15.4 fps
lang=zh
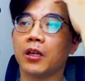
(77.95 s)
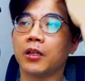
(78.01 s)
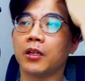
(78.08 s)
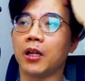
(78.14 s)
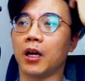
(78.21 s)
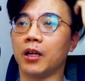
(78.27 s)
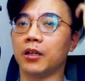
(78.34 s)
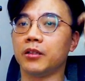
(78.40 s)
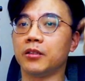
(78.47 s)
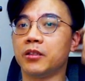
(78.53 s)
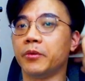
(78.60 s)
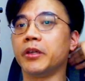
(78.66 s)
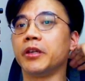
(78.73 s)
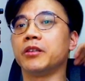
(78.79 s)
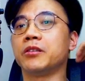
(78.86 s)
那这
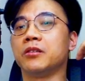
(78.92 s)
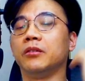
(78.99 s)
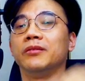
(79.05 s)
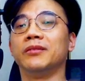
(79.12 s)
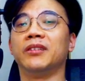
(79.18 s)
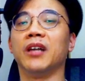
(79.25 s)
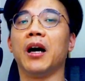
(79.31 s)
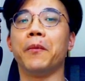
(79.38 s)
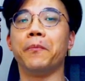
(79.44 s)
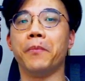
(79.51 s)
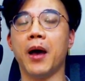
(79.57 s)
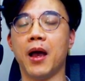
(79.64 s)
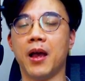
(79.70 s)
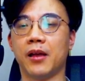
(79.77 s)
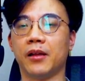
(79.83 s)
边也是 dumb
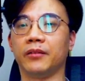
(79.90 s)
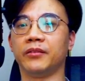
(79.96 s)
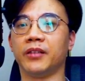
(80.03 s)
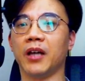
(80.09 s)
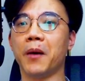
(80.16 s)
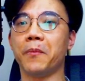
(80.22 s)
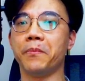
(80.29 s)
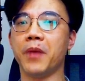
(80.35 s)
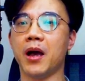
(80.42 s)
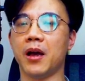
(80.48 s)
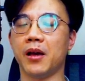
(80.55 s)
dumb，